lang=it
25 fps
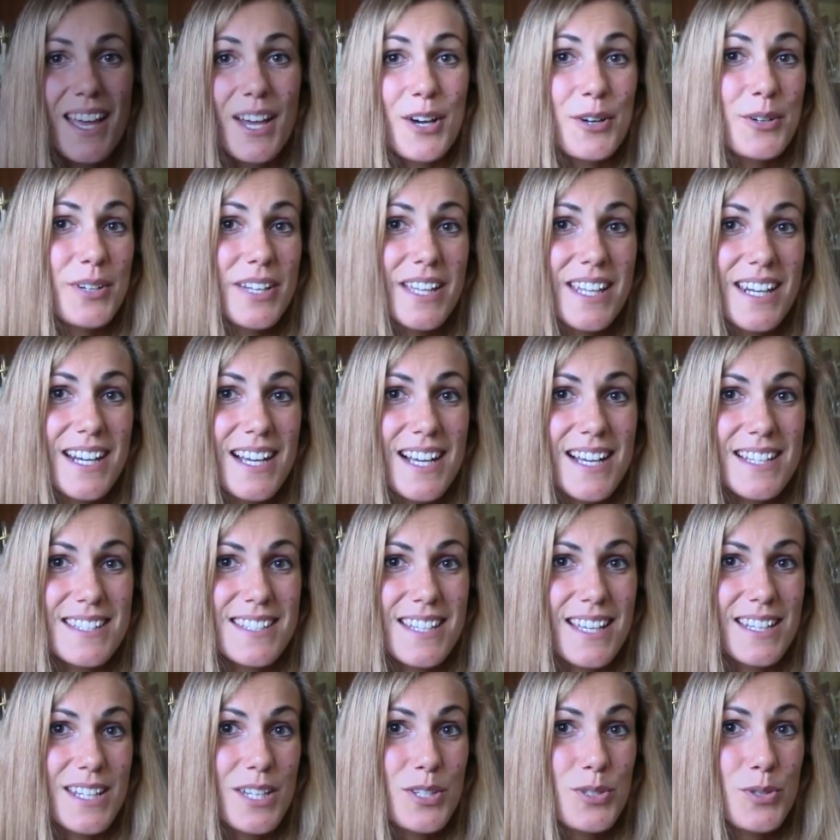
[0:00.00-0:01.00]
ok
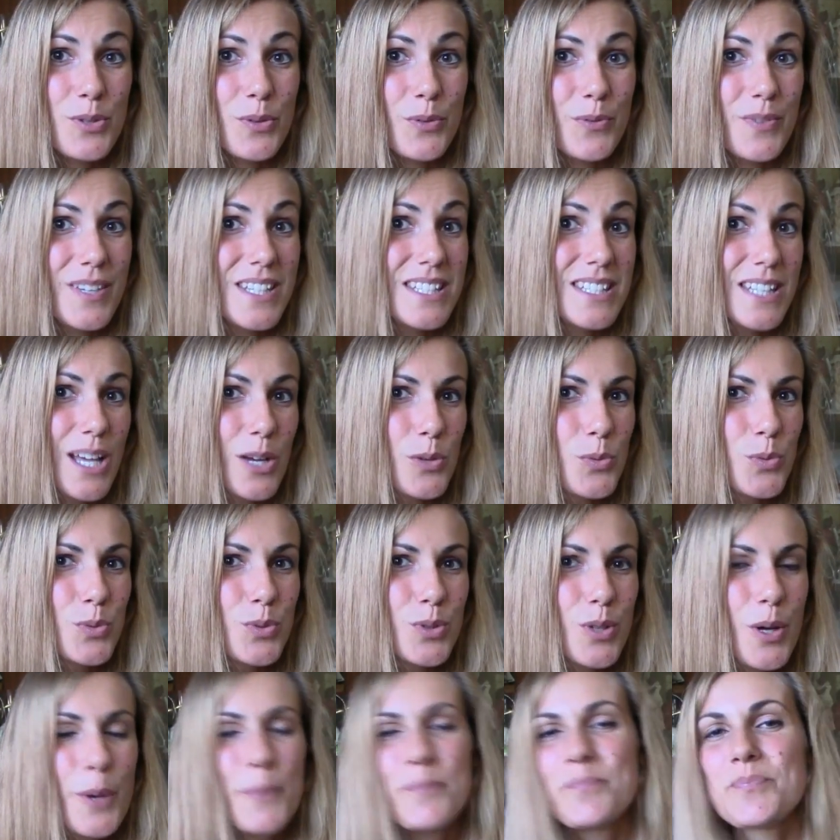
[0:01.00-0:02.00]
ragazzi adesso vi
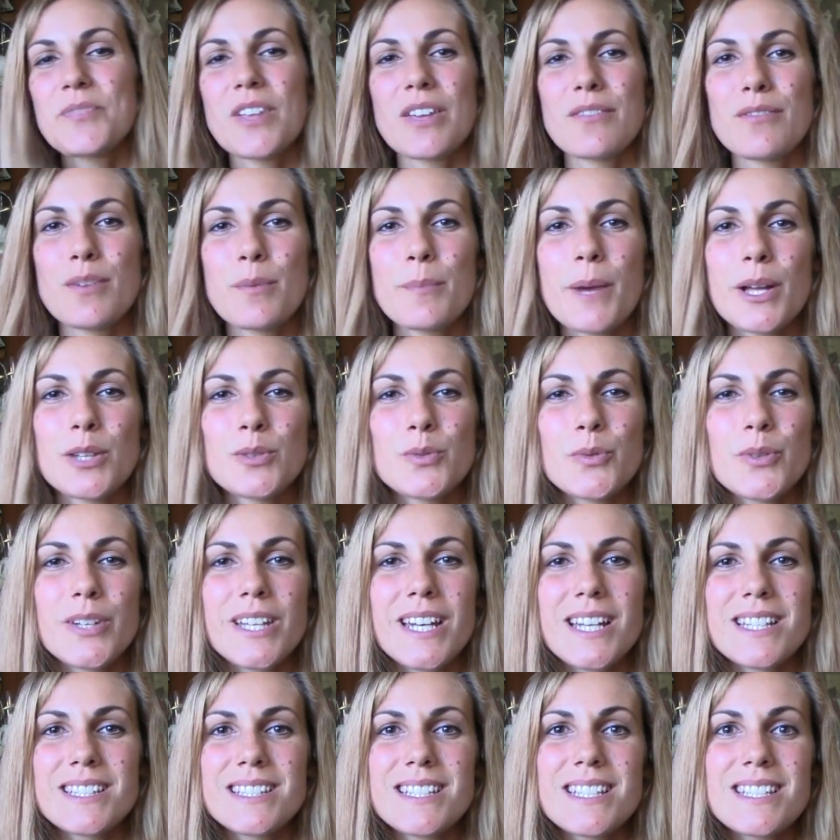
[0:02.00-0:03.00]
saluto vi mando un
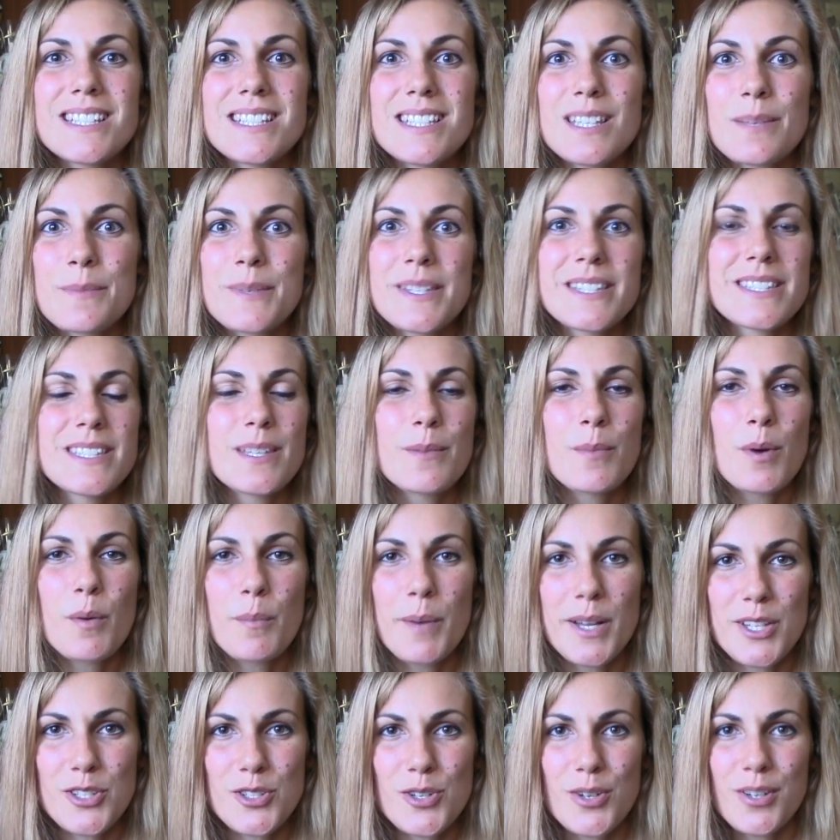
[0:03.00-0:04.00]
grandissimissimo
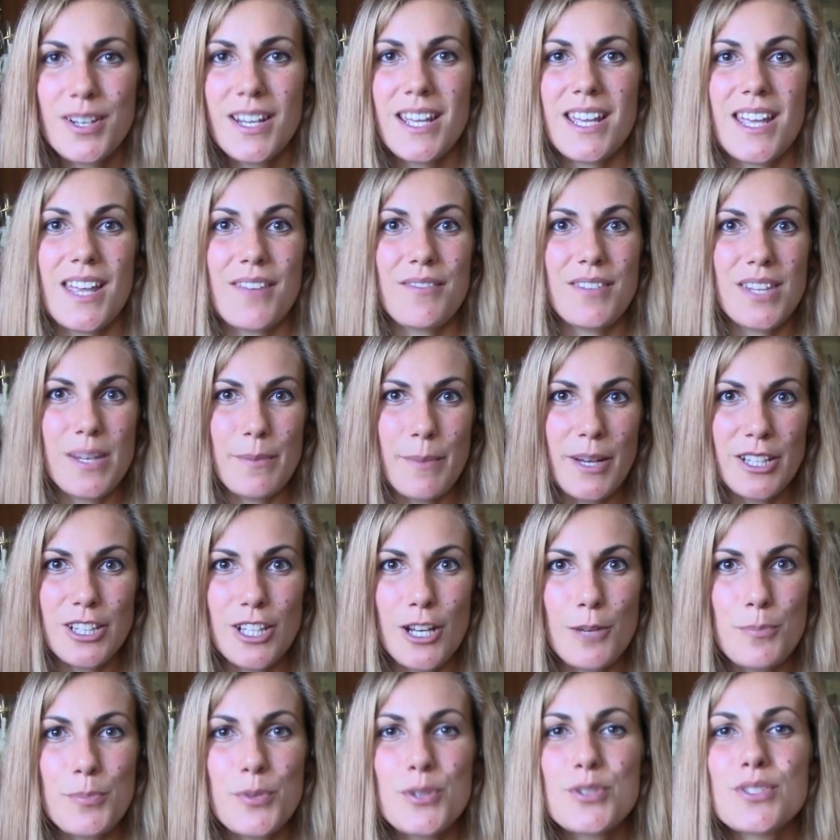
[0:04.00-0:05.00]
bacione e vi rimando
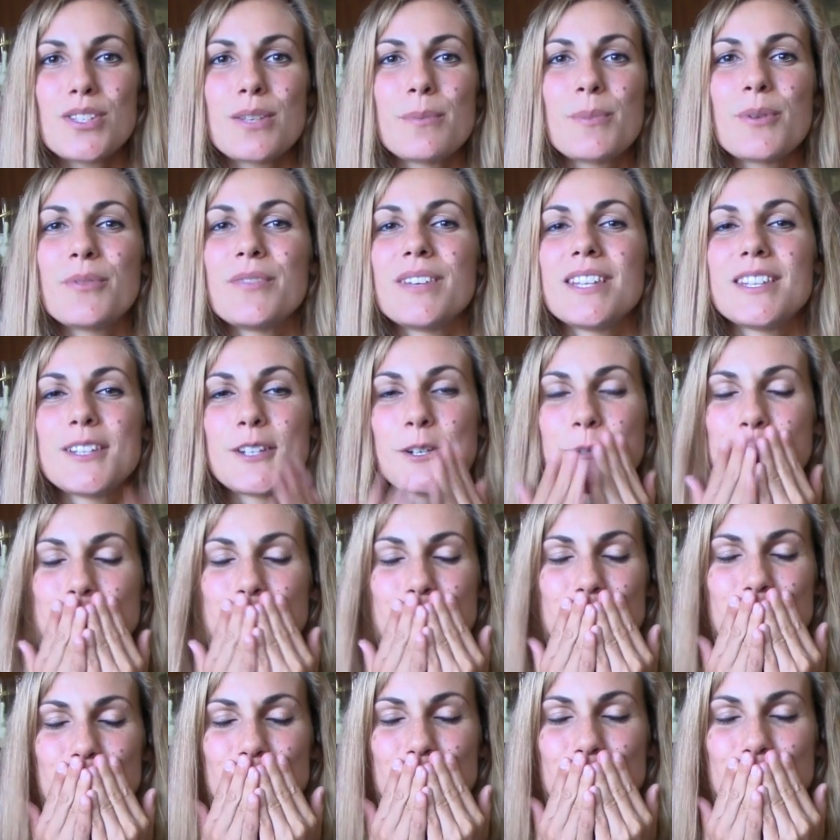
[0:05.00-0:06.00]
al prossimo video